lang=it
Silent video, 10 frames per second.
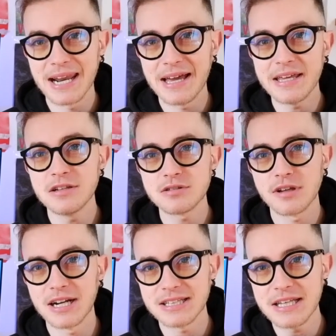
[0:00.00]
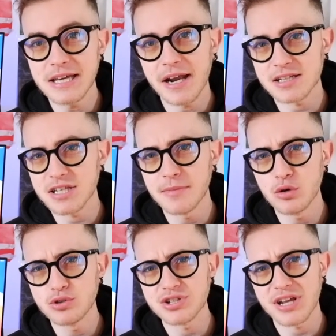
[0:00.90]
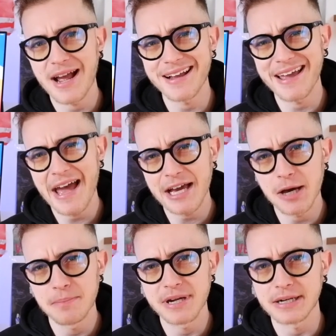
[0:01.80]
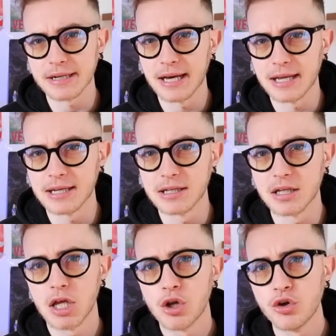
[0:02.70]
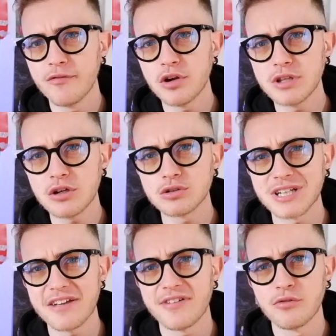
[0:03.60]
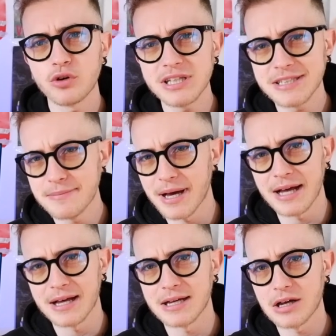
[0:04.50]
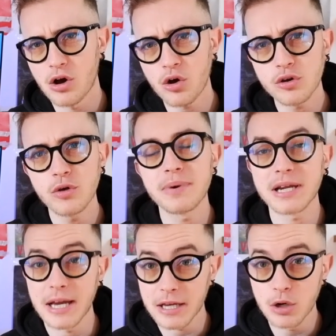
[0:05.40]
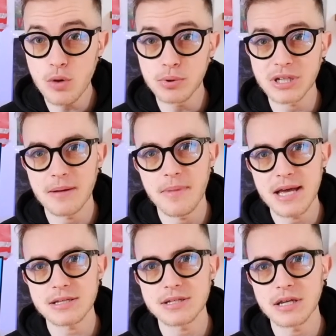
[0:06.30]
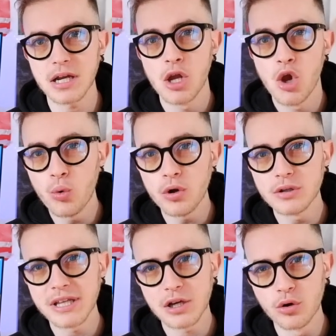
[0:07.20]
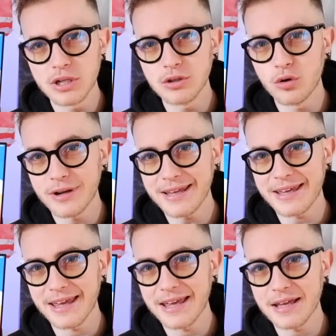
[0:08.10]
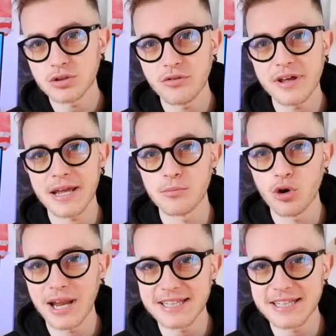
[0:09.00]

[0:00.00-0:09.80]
la Ines Granadier assieme a lui ci sarà anche Egan Bernal. Non ve lo dico tra i favoriti ma occhio perché anche lui potrebbe essere uno dei corridori che troveremo là